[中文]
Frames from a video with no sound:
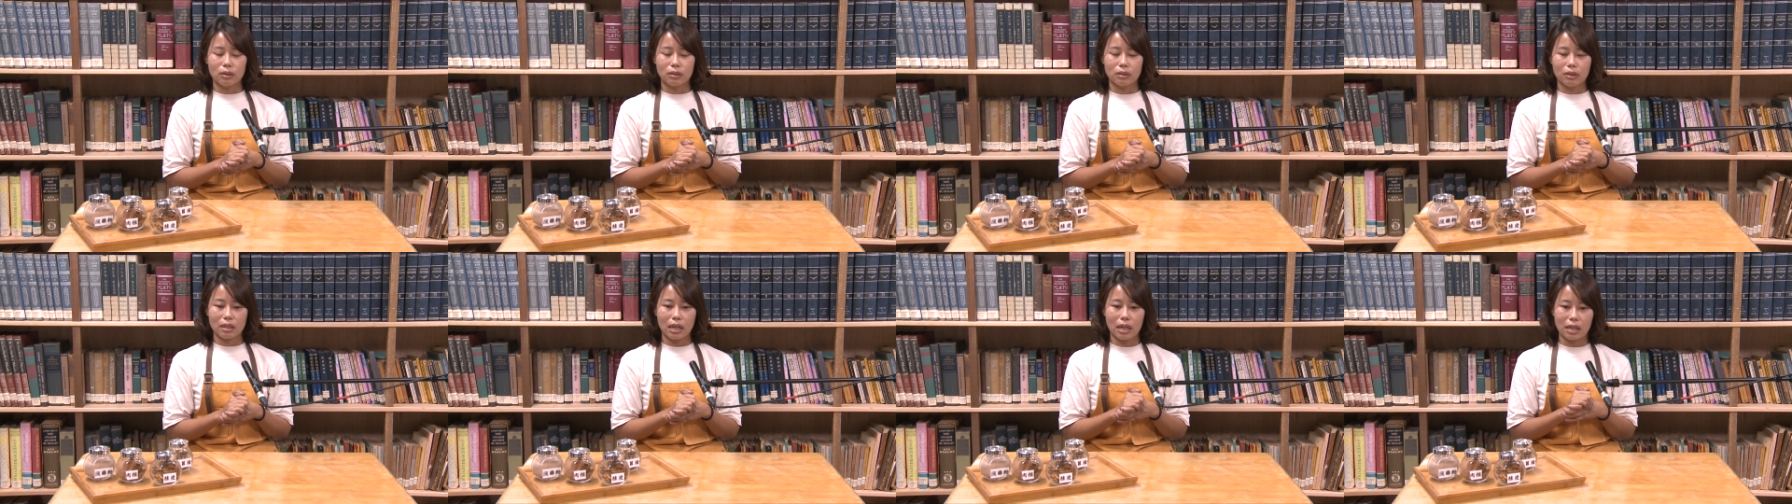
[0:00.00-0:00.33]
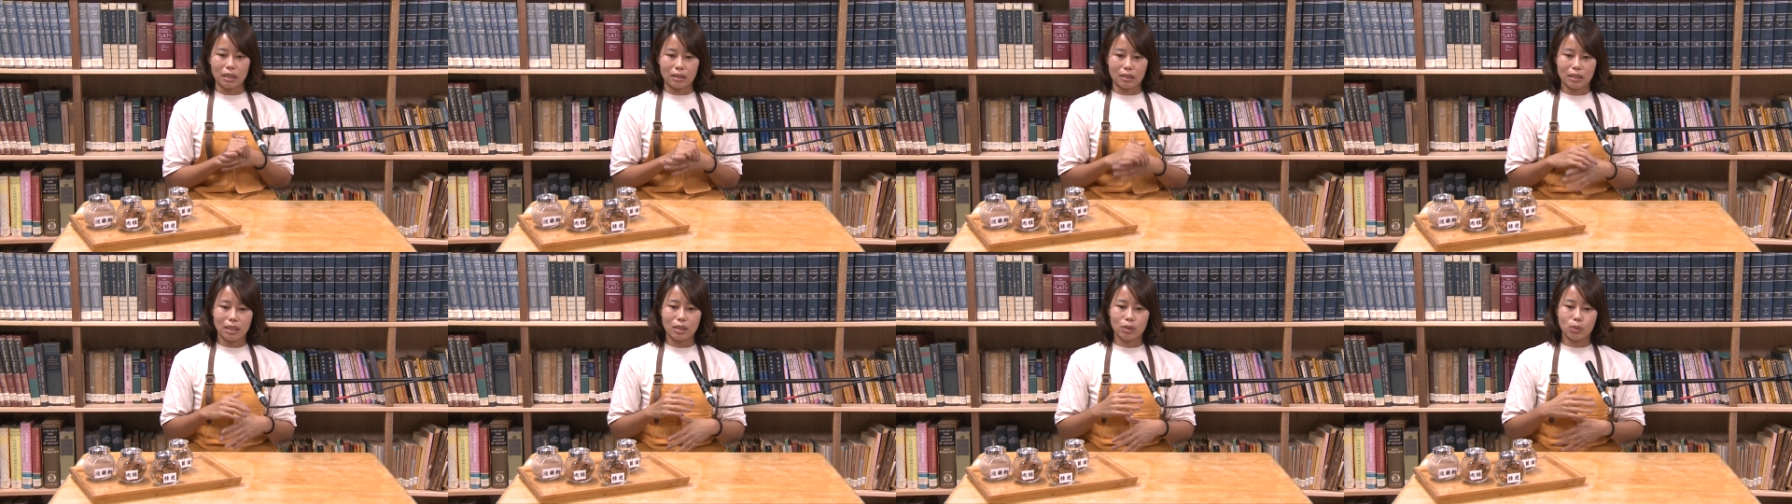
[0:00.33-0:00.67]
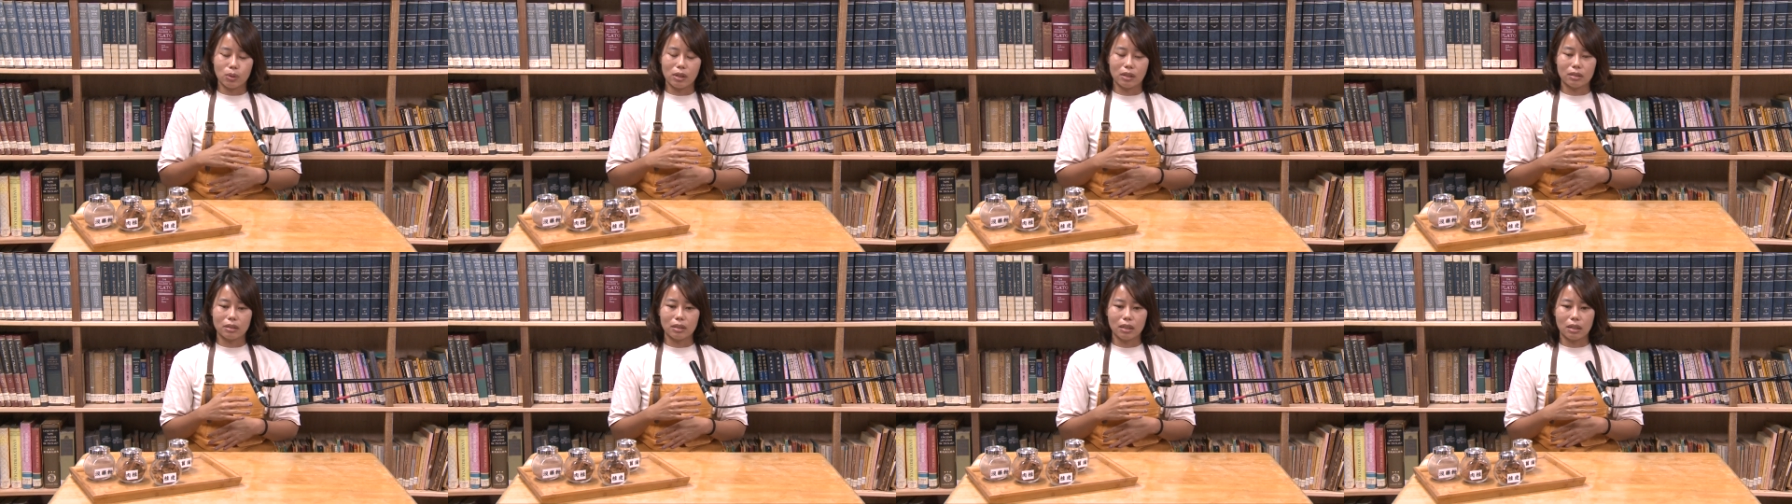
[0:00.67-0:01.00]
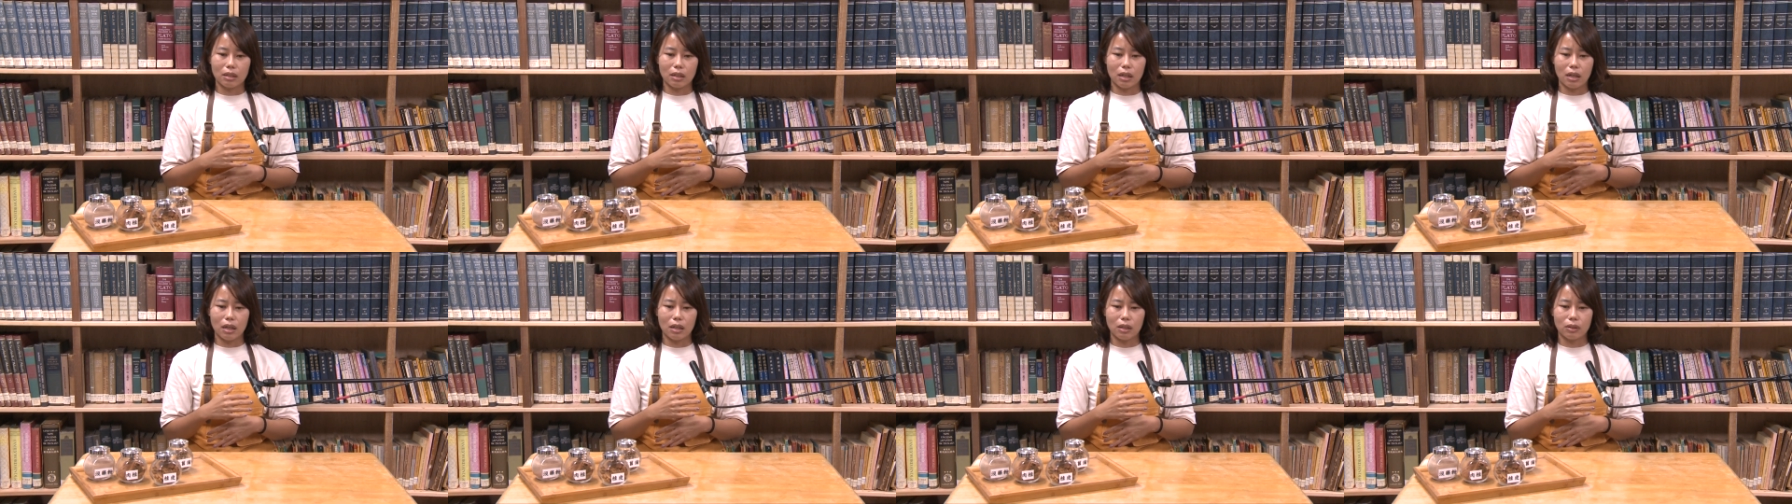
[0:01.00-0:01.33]
躺在床
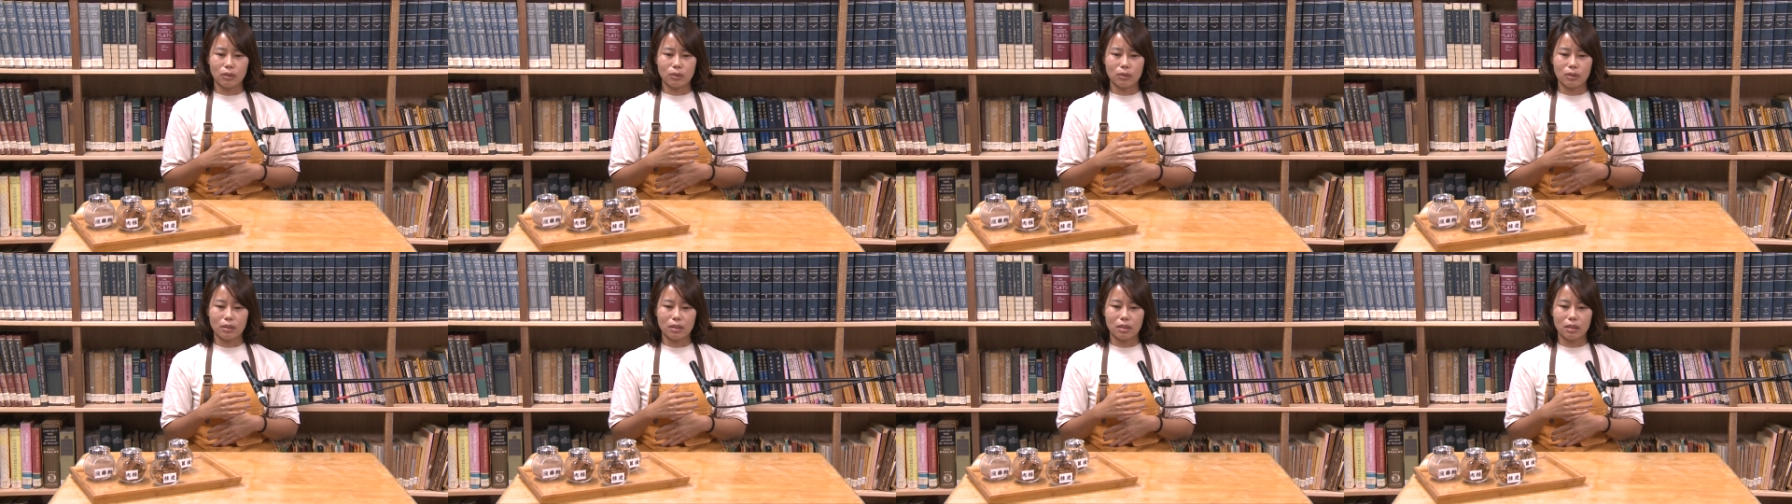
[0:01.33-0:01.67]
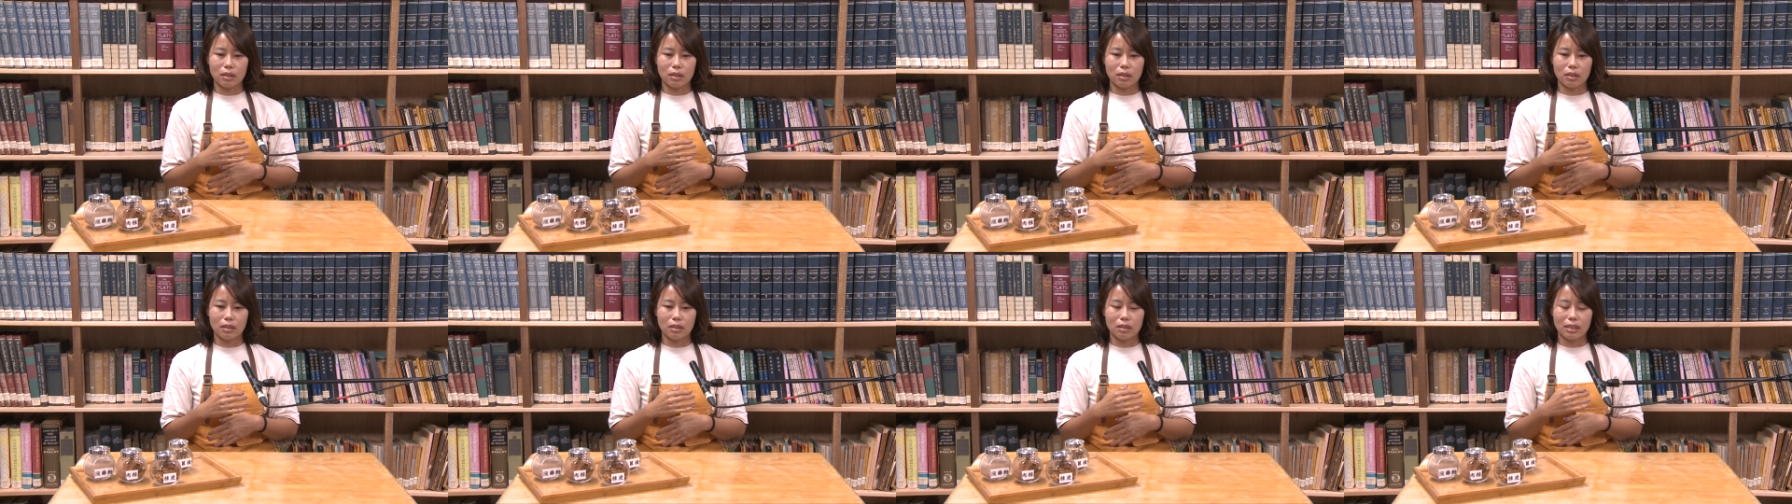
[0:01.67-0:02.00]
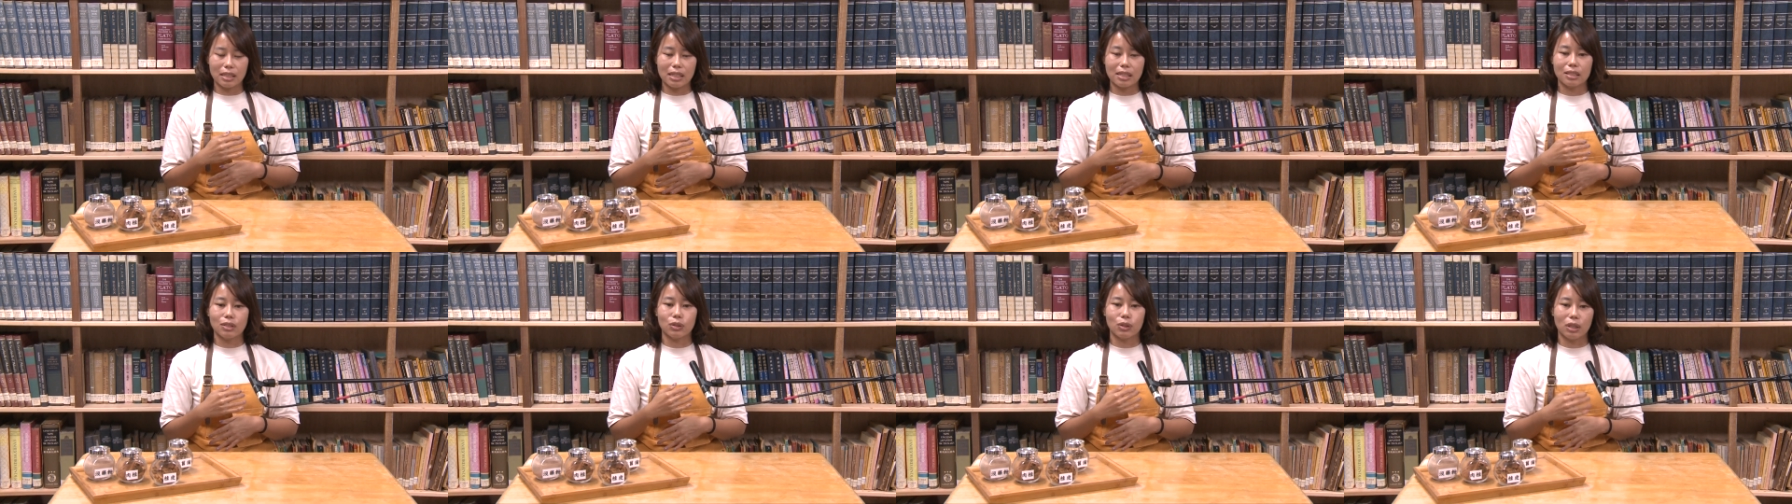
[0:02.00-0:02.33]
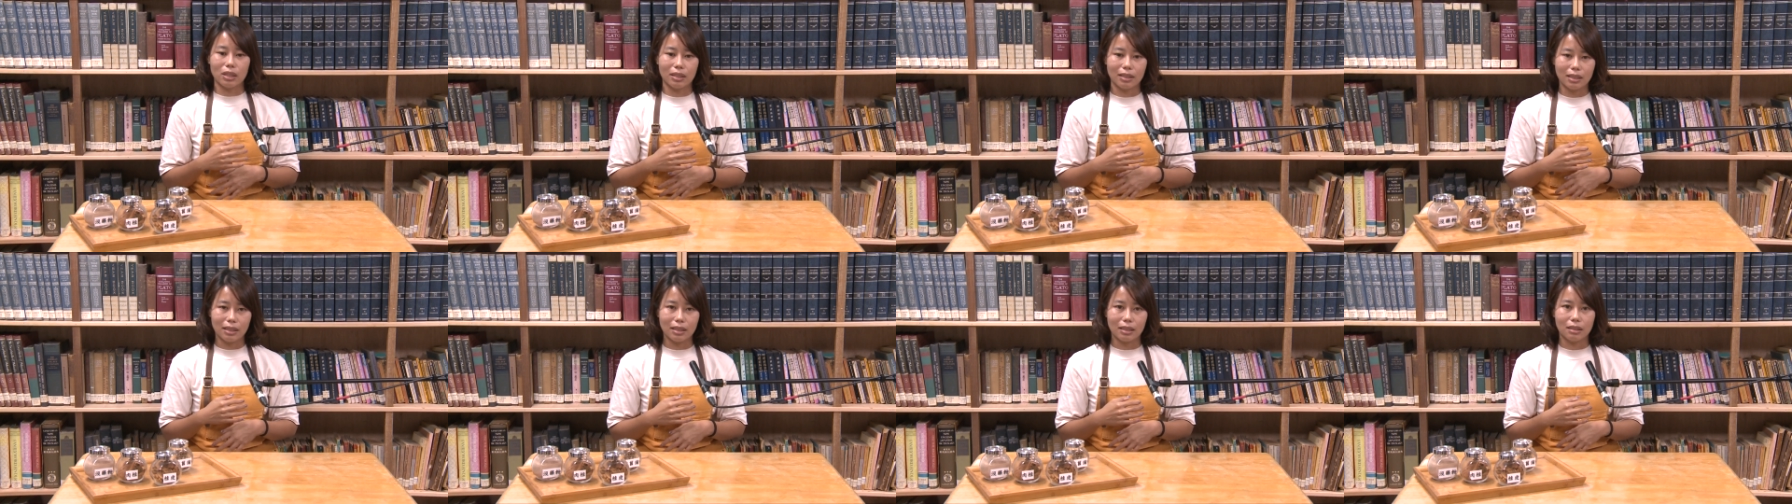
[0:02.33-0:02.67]
上，然后就是在呻
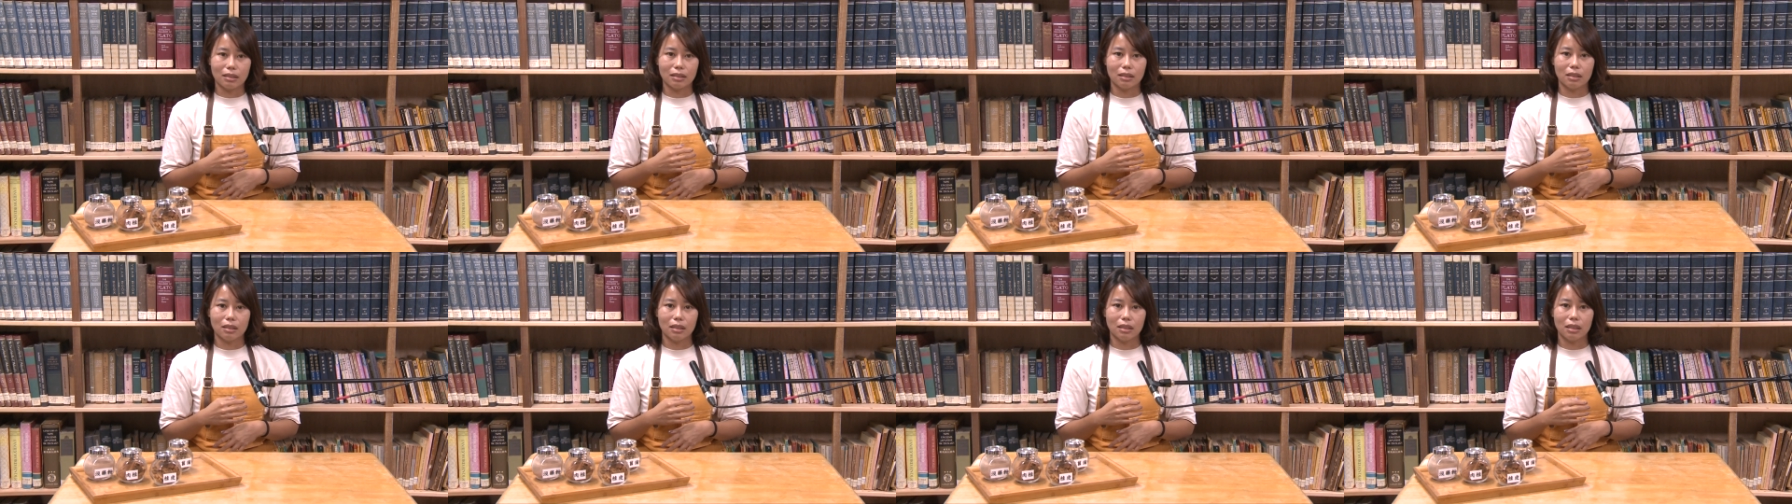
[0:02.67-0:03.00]
吟，